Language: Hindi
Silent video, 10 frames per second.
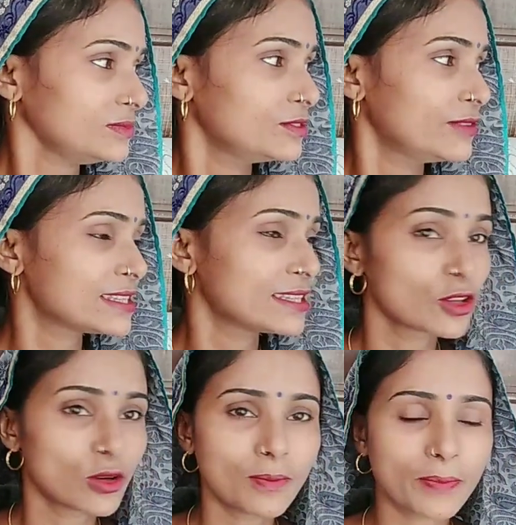वैसे तो
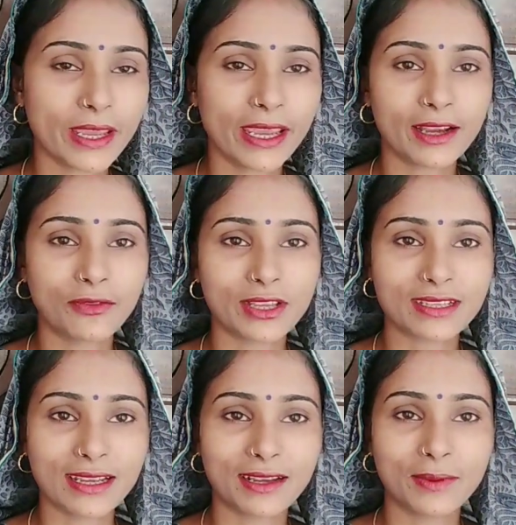एक हफ़्ते से
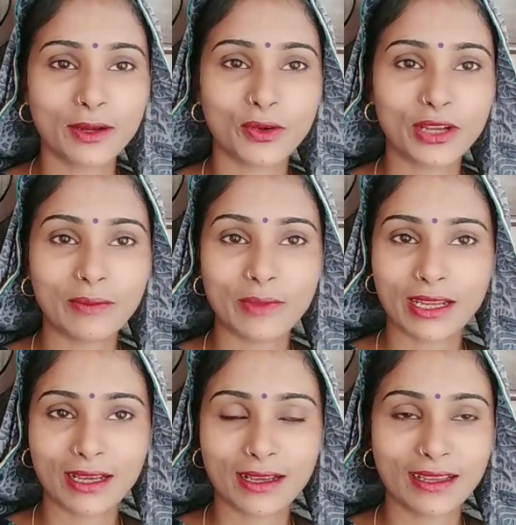लगभग हो गया
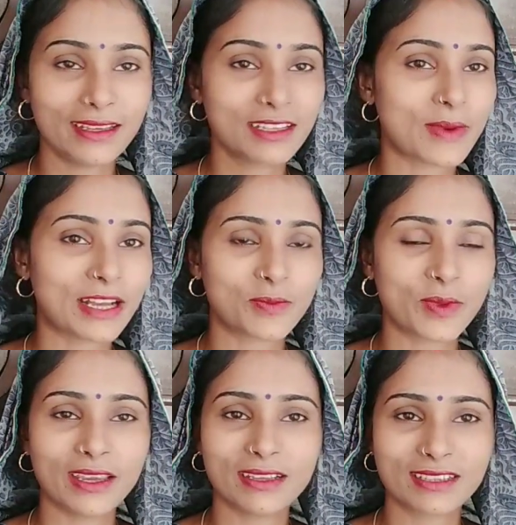मेरा इस बात पे
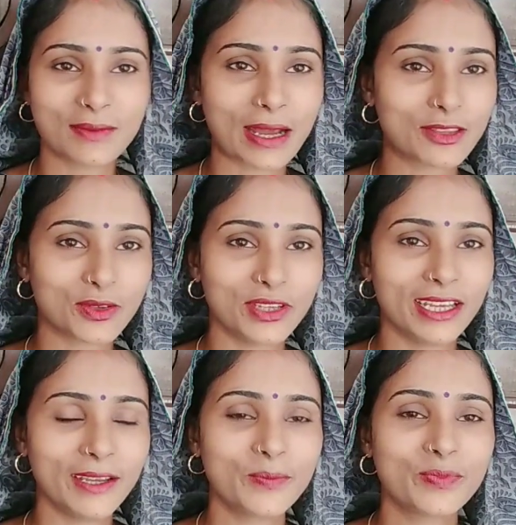इनसे बात हो रही
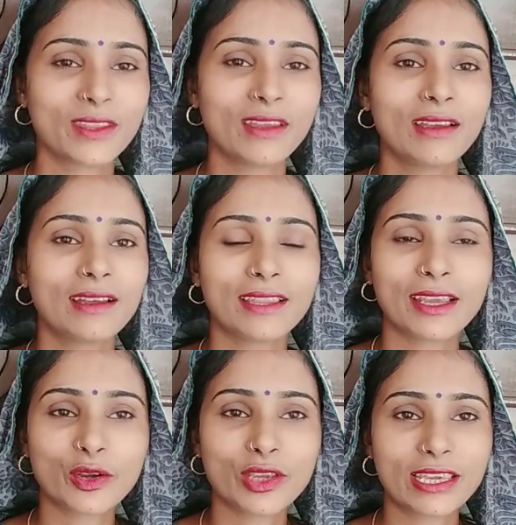है
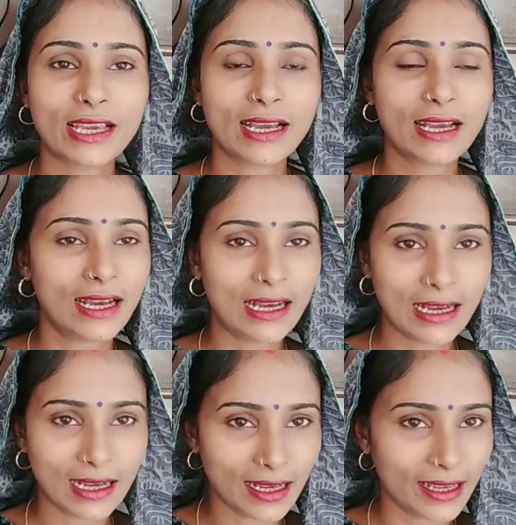देखो यहाँ
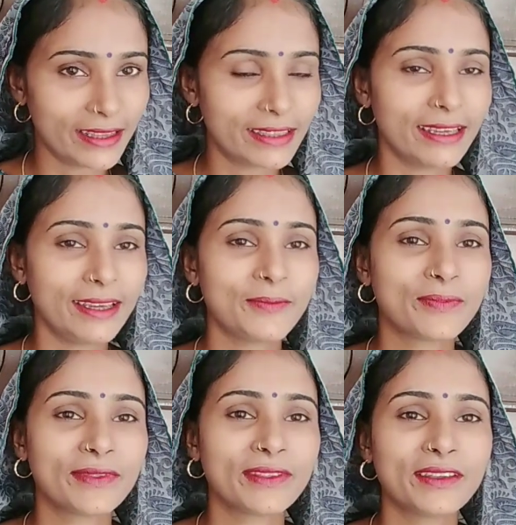आए थे
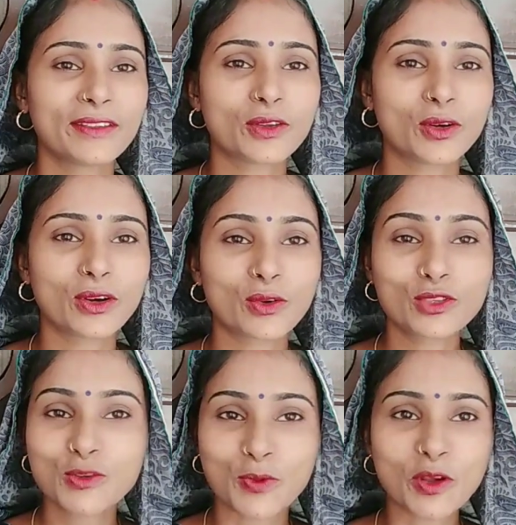तो कुछ
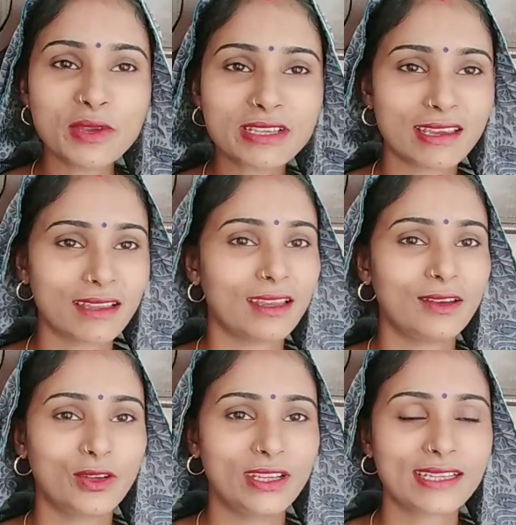प्रोमिस किए थे
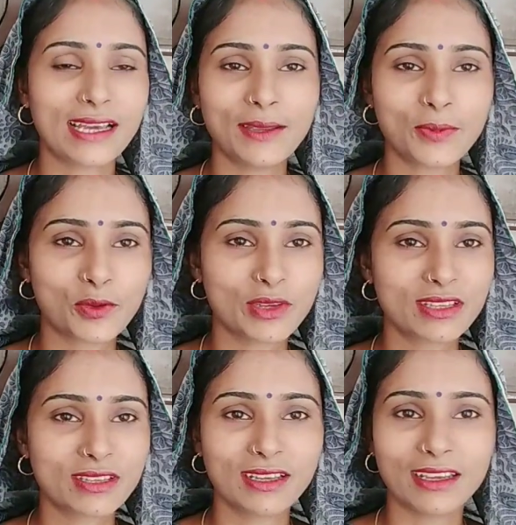इन्होंने सारे प्रोमिस
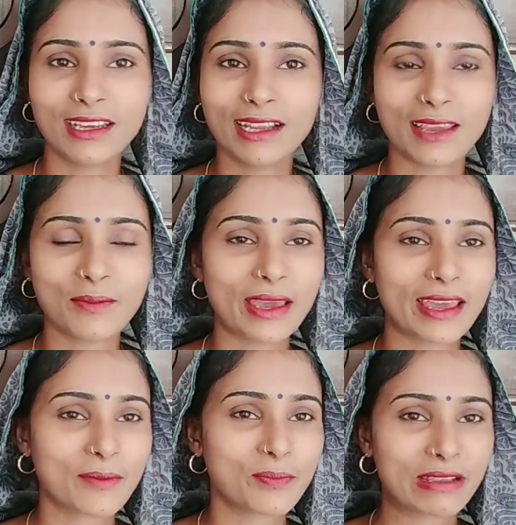इनके मैं
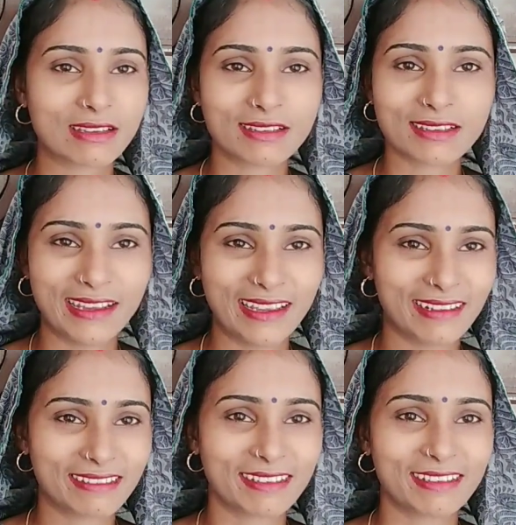अब पेशेंस नहीं रख
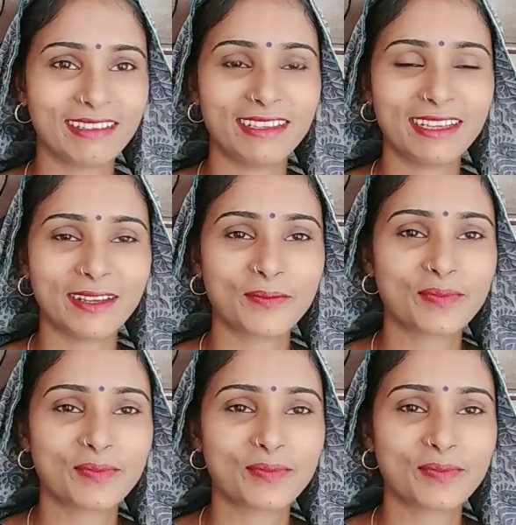सकती ठीक है